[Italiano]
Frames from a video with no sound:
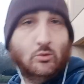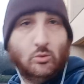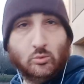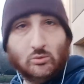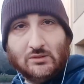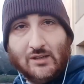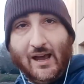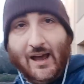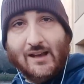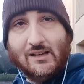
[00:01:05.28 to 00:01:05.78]

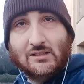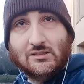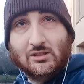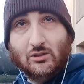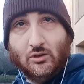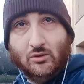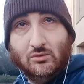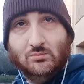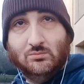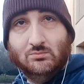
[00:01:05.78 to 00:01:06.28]

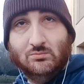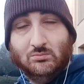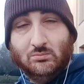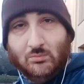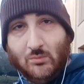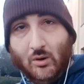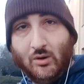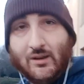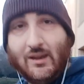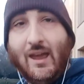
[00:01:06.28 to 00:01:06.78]
tutt'altro,
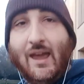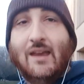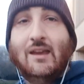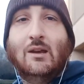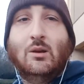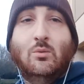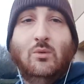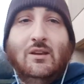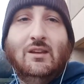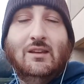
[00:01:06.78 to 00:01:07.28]

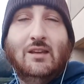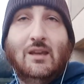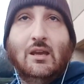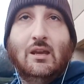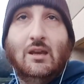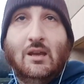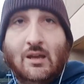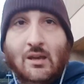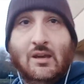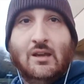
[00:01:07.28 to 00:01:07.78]
ok?
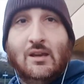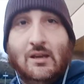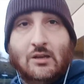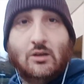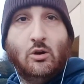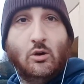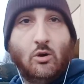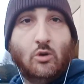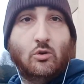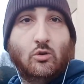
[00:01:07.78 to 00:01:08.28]
Quindi
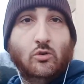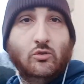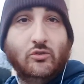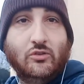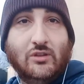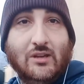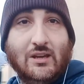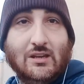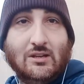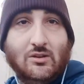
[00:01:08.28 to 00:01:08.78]
io lo
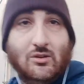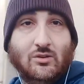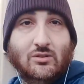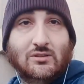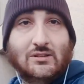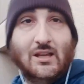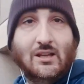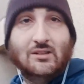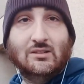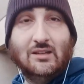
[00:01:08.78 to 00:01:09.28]
consiglio
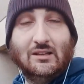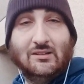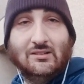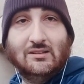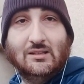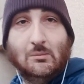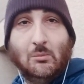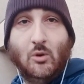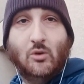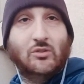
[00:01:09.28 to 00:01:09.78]

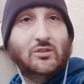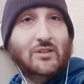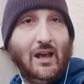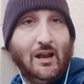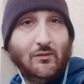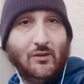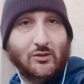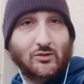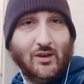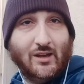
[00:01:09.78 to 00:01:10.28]
tantissimo.
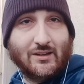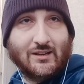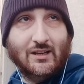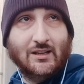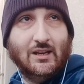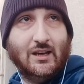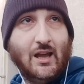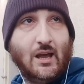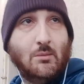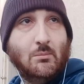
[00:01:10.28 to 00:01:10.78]
Salve, sono
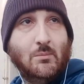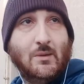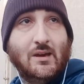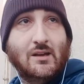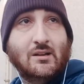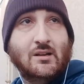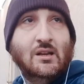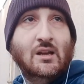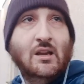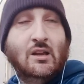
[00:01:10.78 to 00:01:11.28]
Arcadin
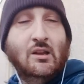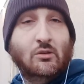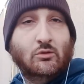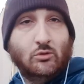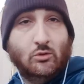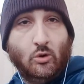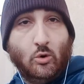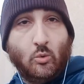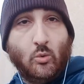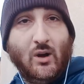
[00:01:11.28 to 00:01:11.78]
Hammer,
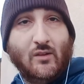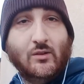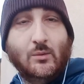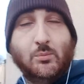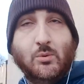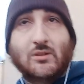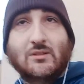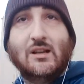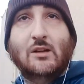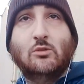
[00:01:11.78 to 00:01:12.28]
sono qua, vi ho
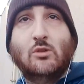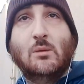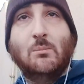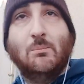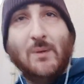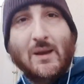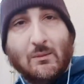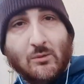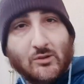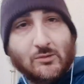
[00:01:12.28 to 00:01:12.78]
portato il
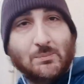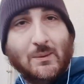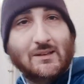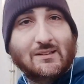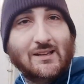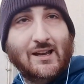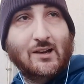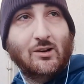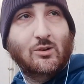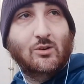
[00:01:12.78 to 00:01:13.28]
primo
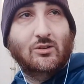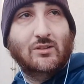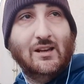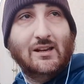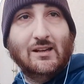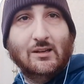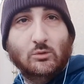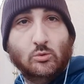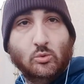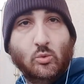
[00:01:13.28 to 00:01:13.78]
spettacolo
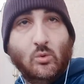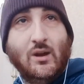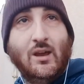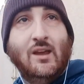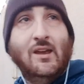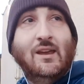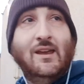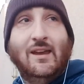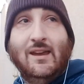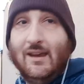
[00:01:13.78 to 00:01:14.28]
delle due
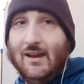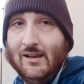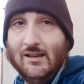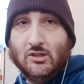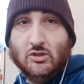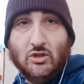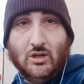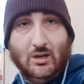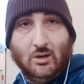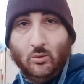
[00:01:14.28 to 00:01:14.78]
e
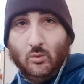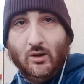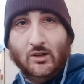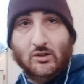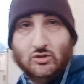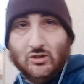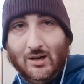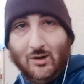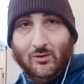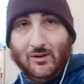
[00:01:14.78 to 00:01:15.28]
alle 5 è
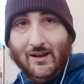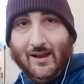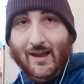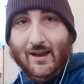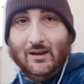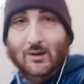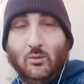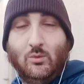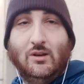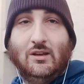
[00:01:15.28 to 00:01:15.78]
già
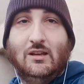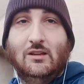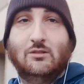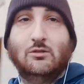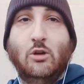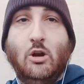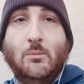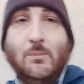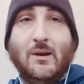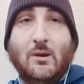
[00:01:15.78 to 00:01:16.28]
online, quindi
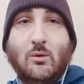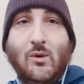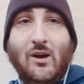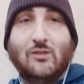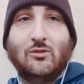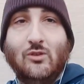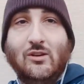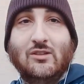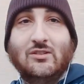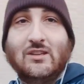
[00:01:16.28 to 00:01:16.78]
solo per
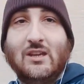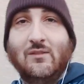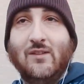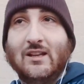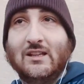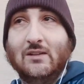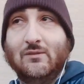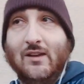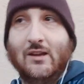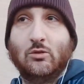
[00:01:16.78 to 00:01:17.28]
questo
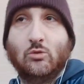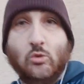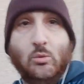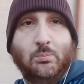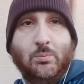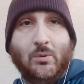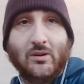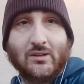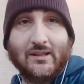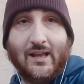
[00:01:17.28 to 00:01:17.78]
iscrivetevi e
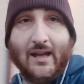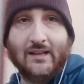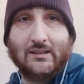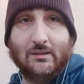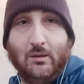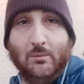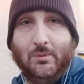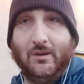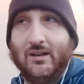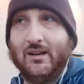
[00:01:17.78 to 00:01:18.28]

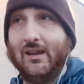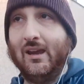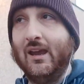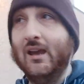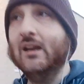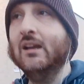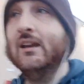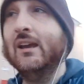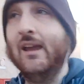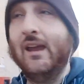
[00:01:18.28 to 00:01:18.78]
supportatemi perché
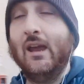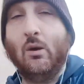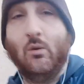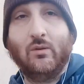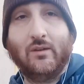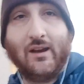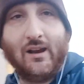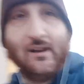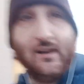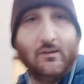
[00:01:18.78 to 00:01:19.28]
è
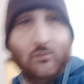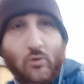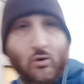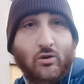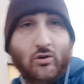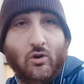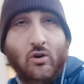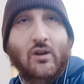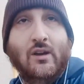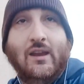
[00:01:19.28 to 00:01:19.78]
un gran
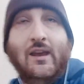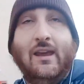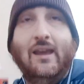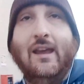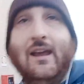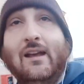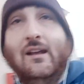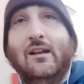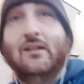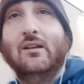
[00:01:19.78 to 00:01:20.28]
lavoro
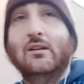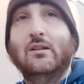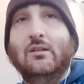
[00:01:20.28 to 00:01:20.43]
e